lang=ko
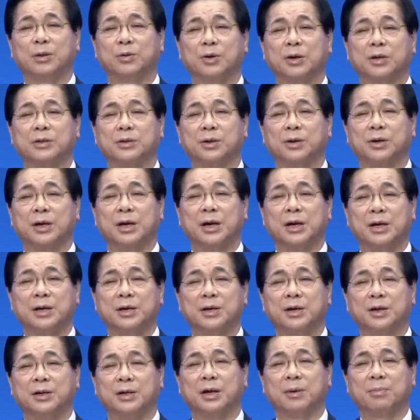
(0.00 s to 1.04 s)
통해서
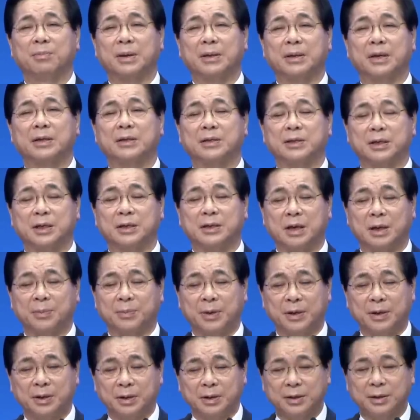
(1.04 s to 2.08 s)
연단받아지게
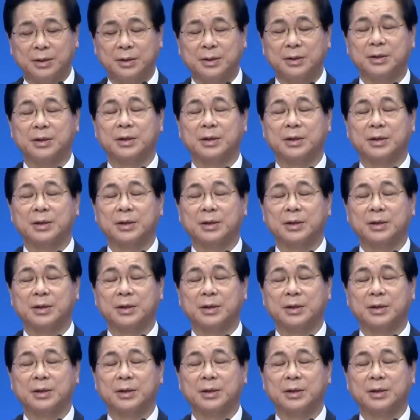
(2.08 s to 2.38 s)
되면